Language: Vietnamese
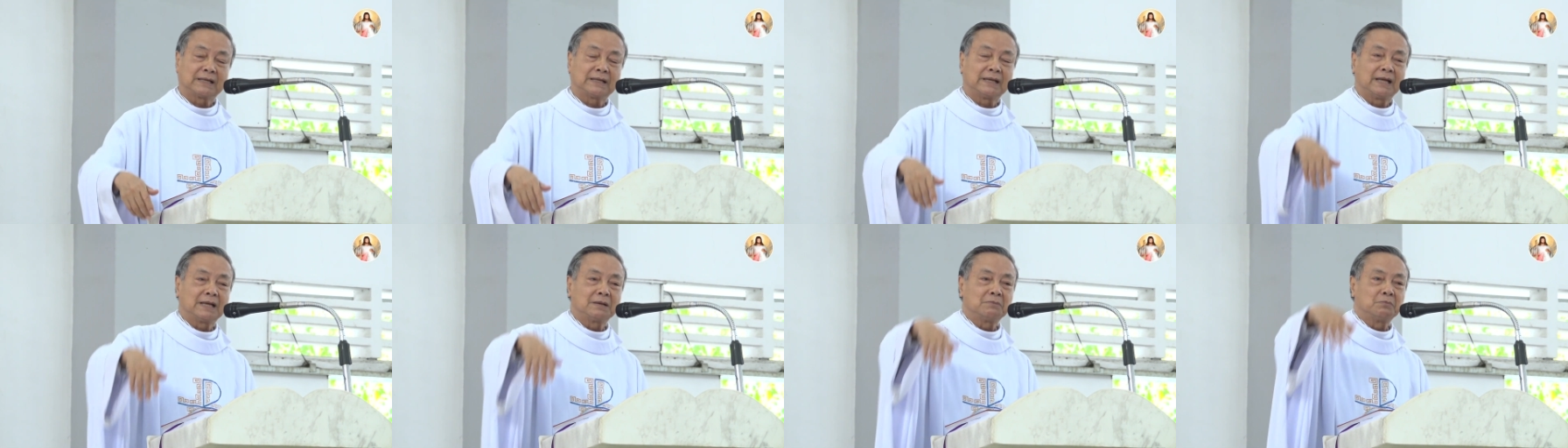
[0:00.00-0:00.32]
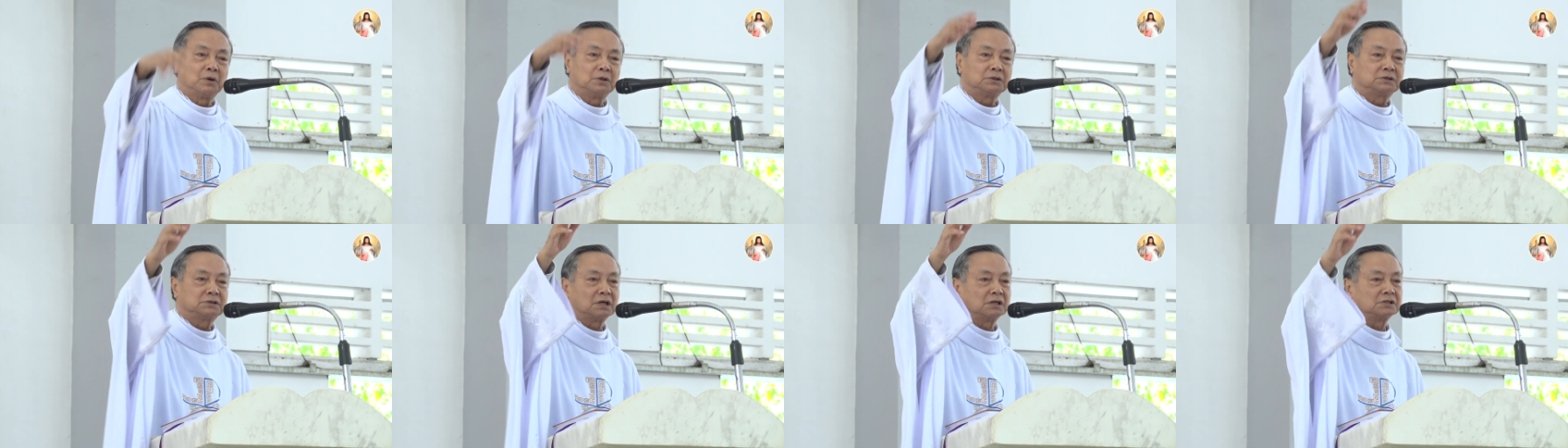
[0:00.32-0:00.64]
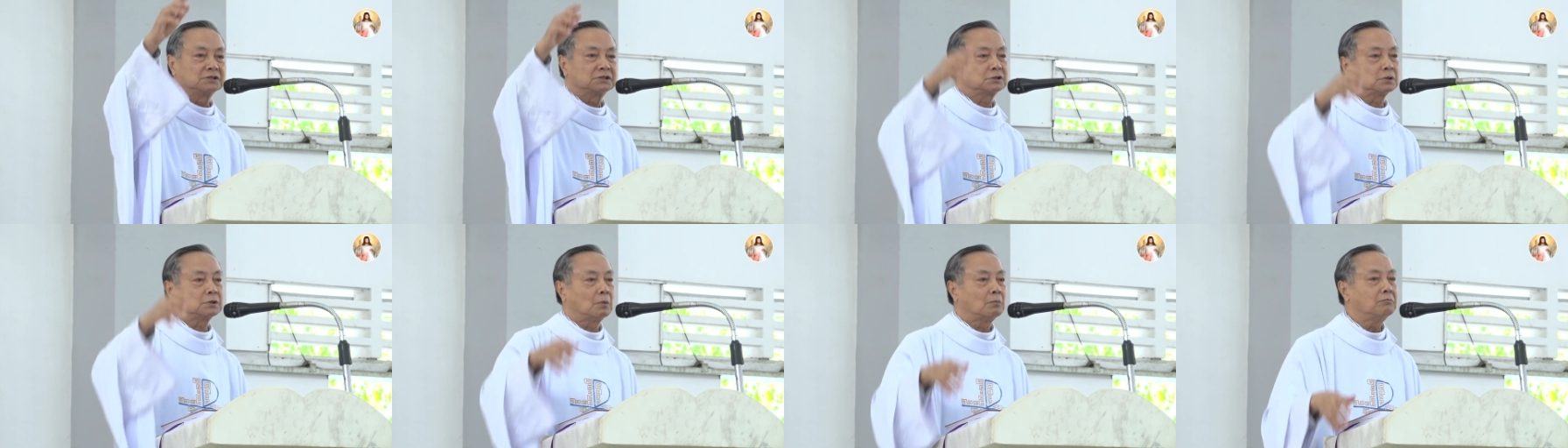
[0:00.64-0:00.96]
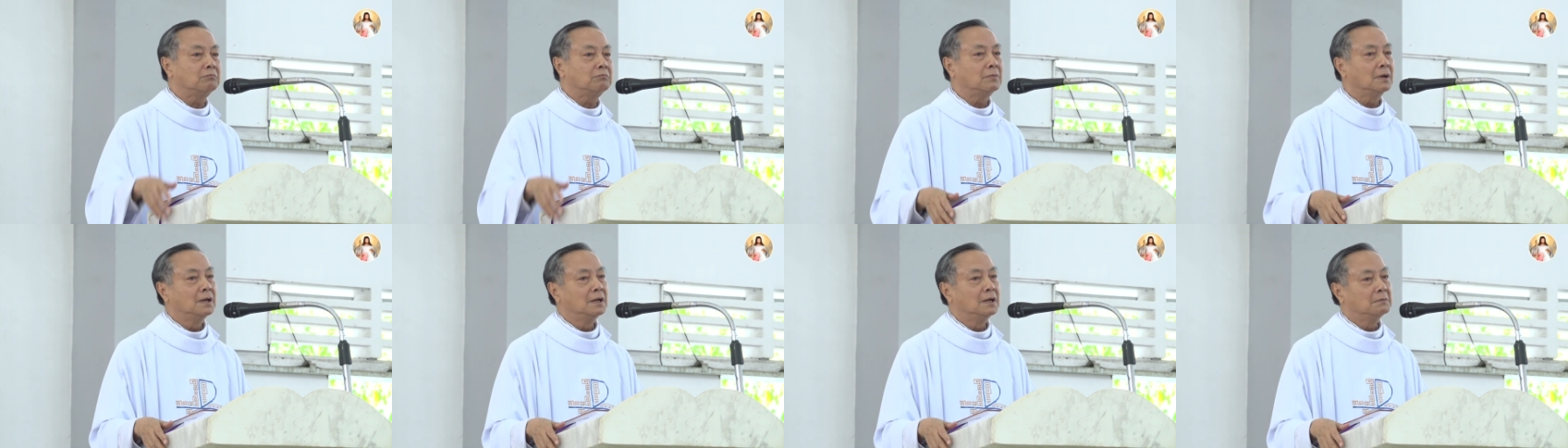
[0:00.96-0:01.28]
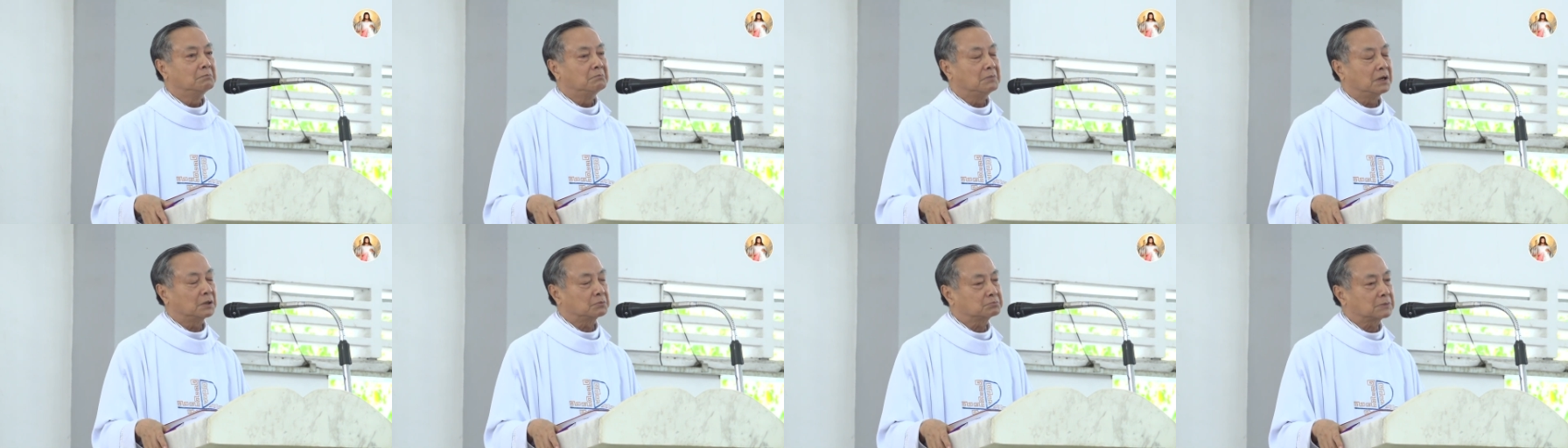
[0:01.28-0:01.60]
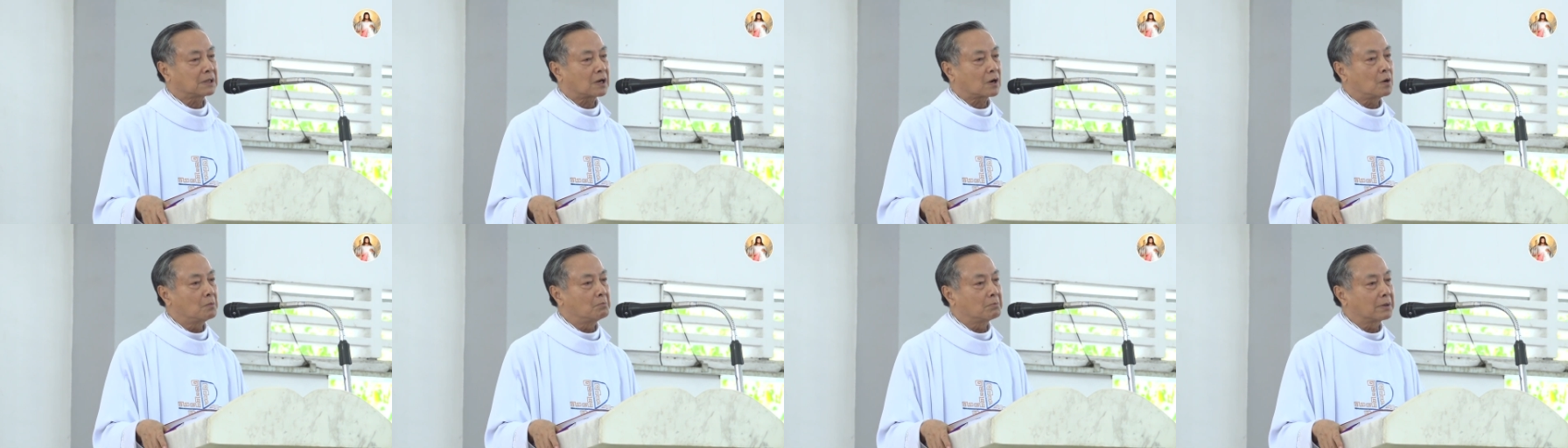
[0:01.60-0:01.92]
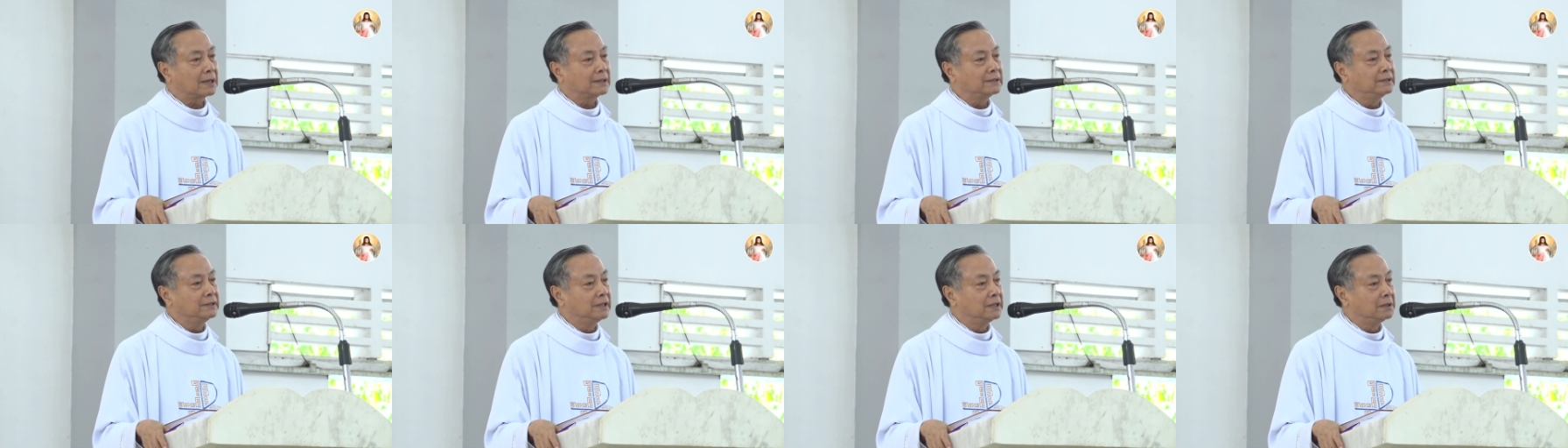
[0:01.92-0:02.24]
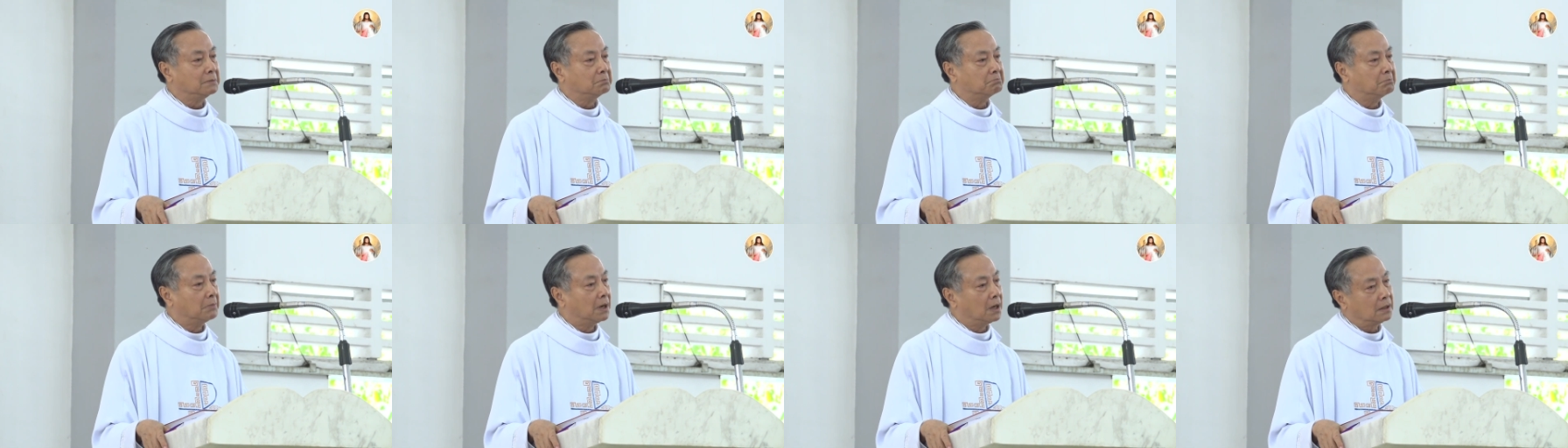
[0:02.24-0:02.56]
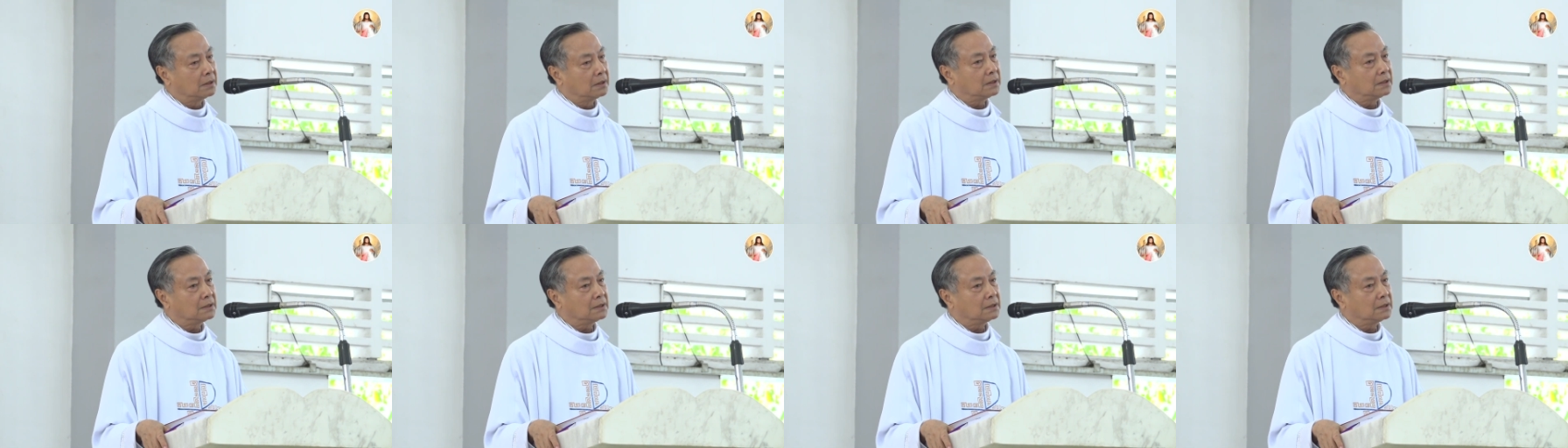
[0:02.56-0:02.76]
đến môi trường sống và chúng ta có một cái nhìn mới,